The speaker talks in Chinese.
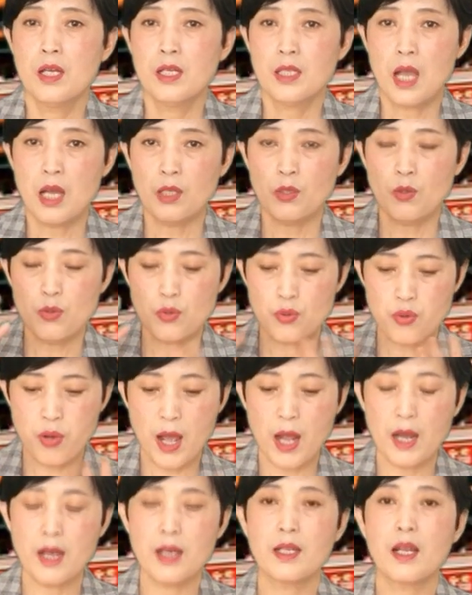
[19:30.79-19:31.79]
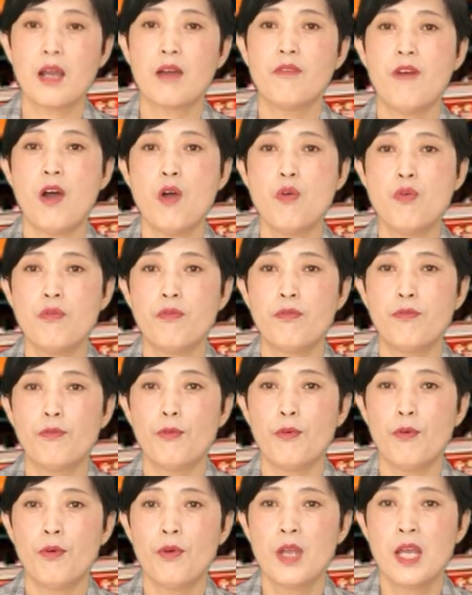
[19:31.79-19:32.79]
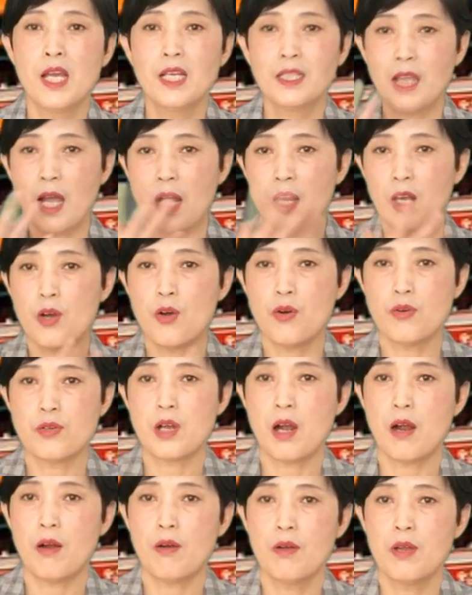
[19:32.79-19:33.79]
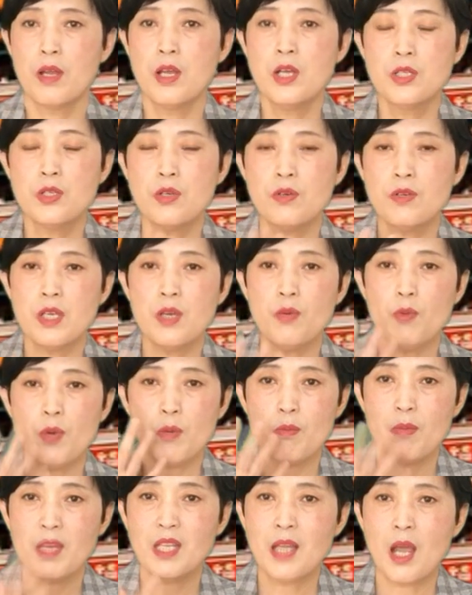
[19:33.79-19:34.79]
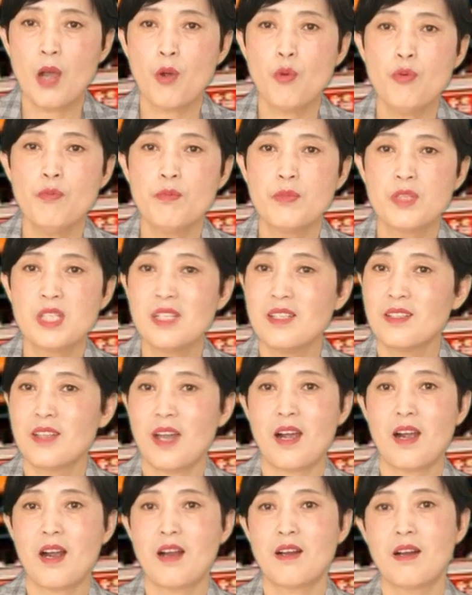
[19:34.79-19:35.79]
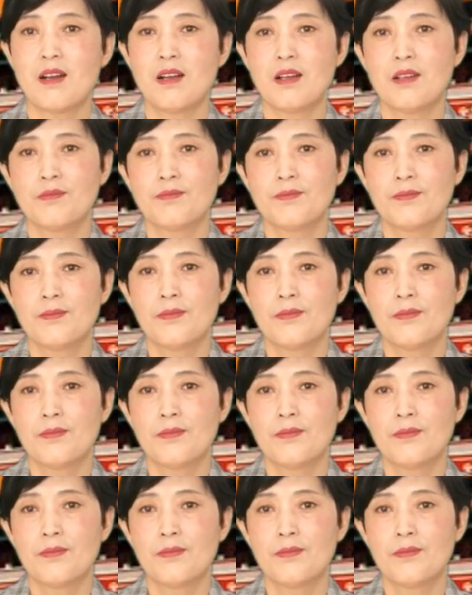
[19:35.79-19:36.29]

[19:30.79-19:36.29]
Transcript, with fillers: 他都穿了那个防护服，戴了口罩，就因为没戴护目镜，他感染了。